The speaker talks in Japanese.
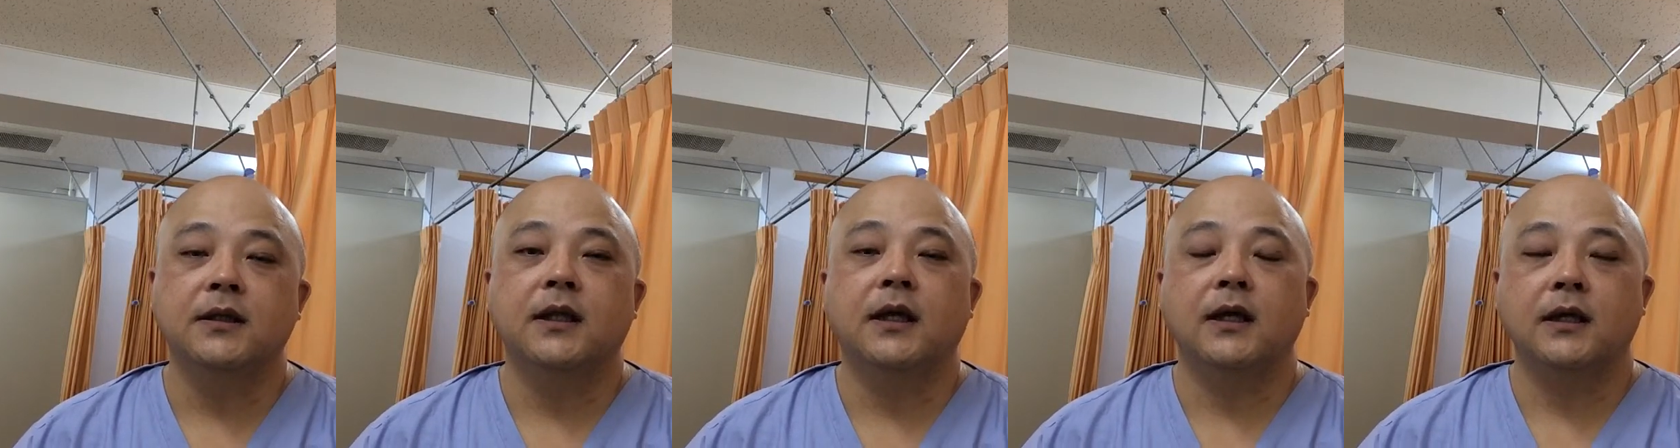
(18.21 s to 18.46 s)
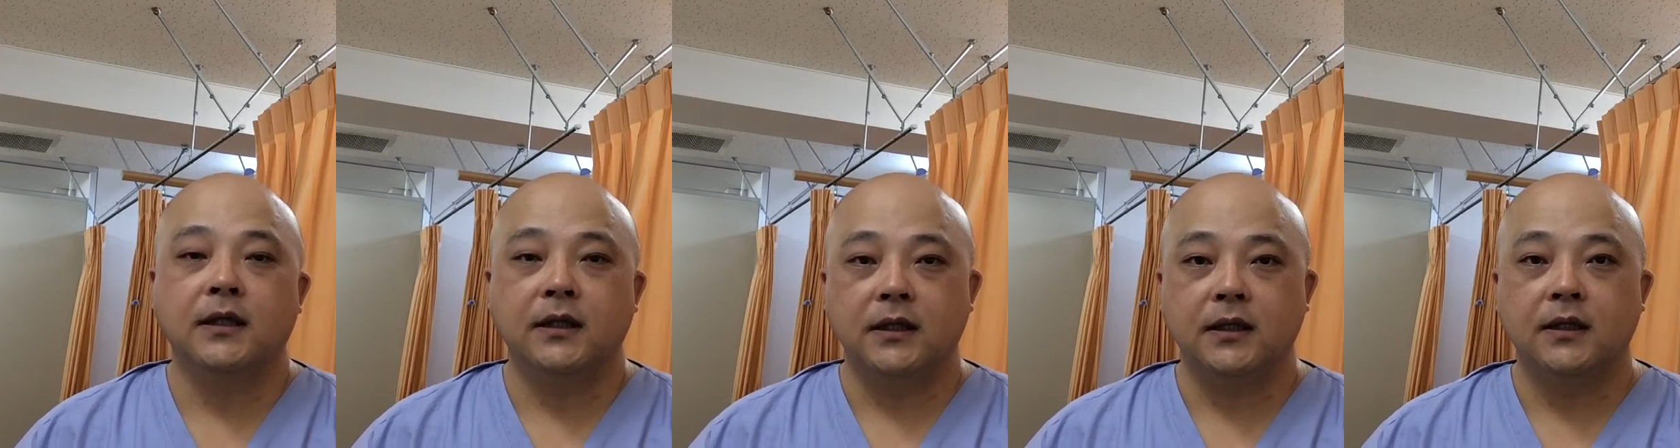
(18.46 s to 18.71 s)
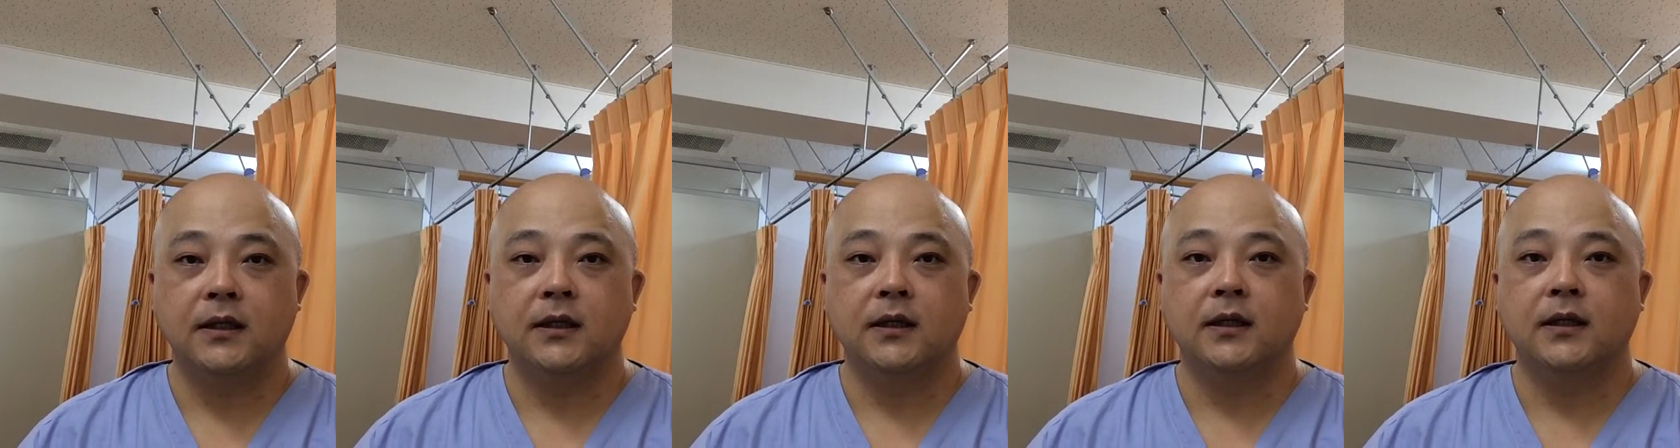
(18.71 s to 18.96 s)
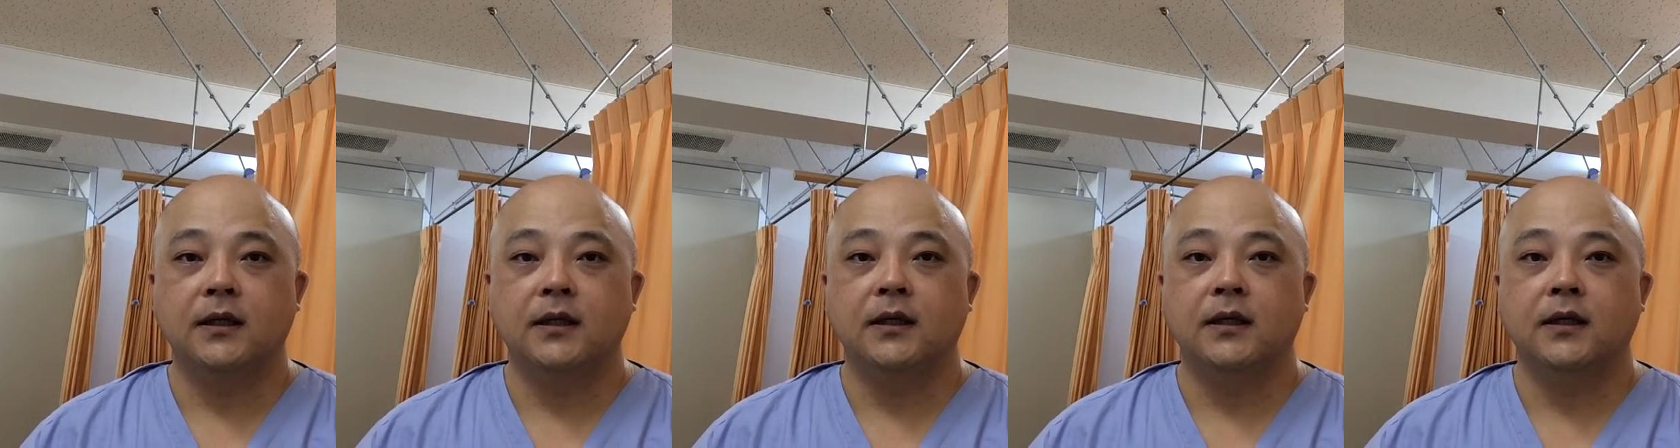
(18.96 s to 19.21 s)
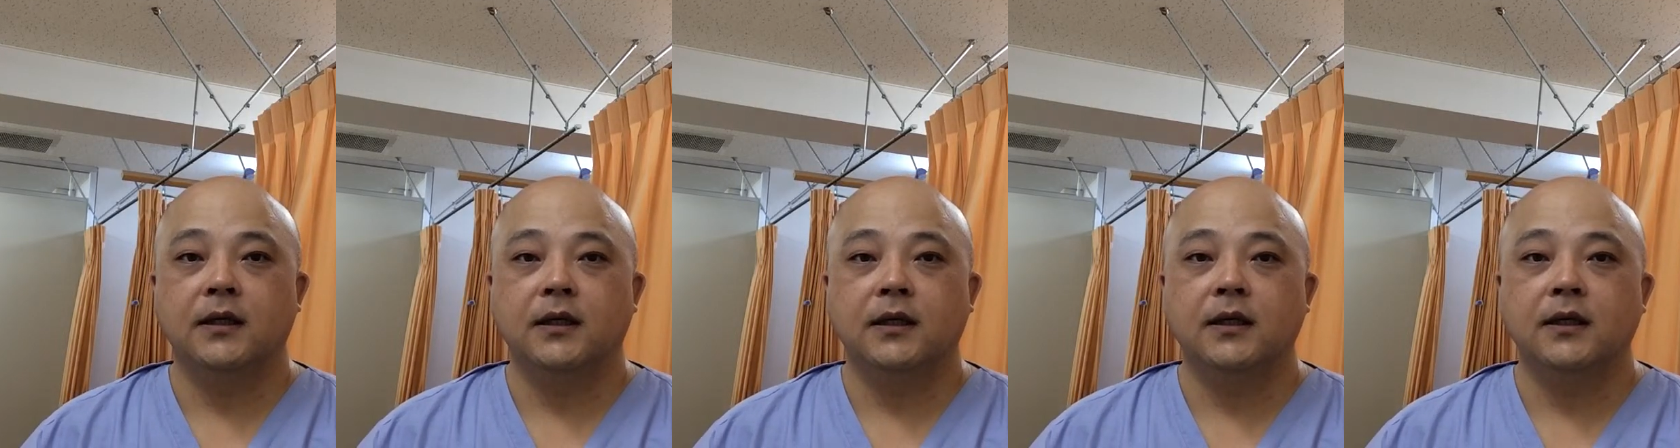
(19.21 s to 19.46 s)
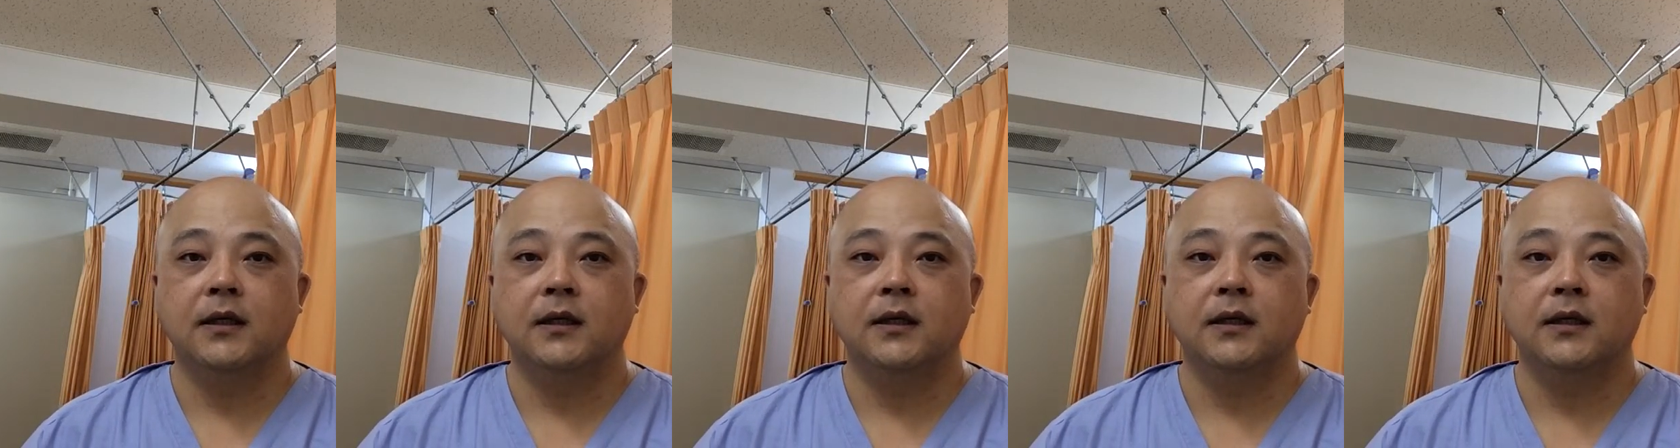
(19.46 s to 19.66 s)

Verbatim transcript: 院内に、えー、